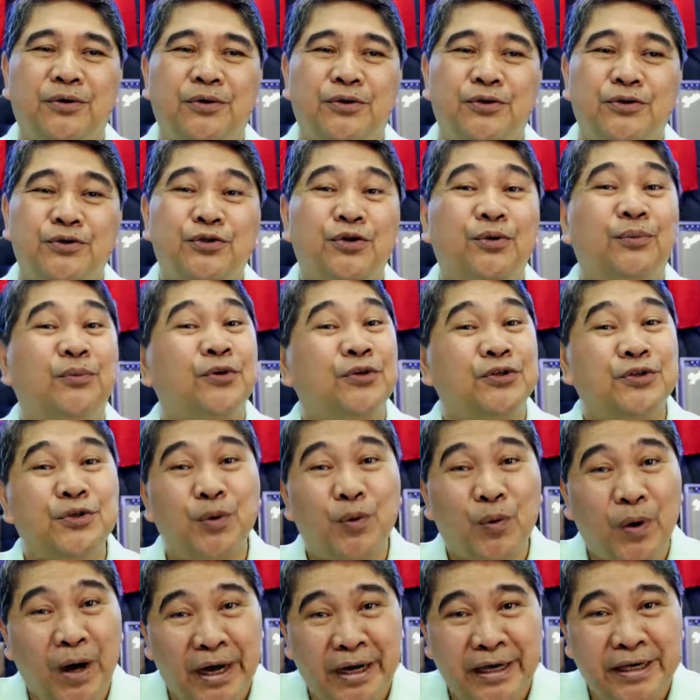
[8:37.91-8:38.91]

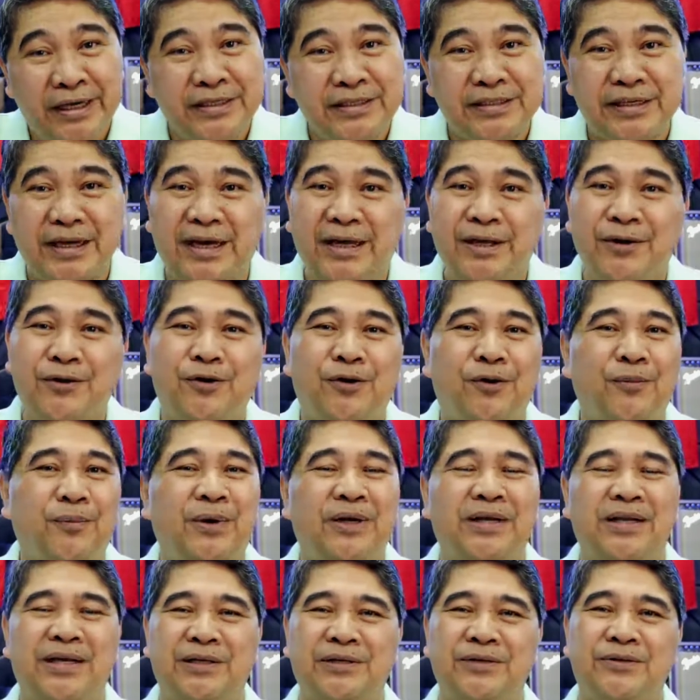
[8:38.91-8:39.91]
sumusuway sa
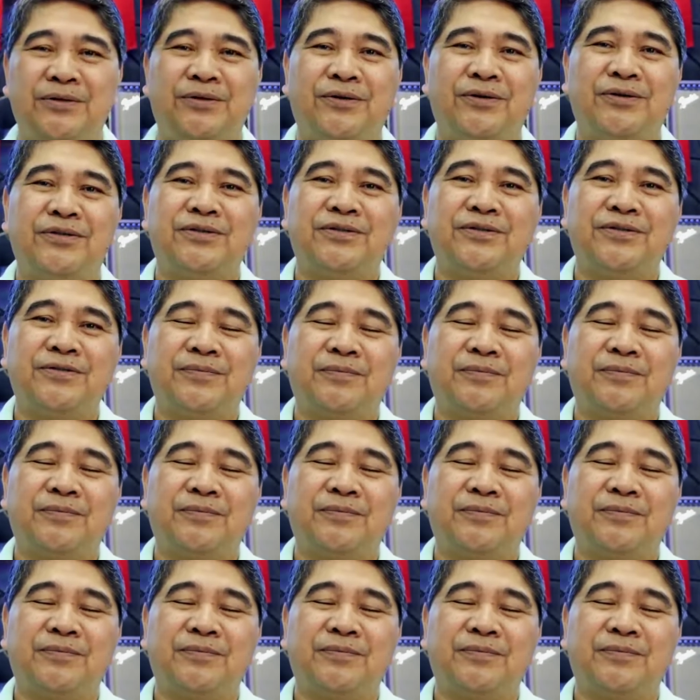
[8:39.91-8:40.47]
kalooban ng Diyos.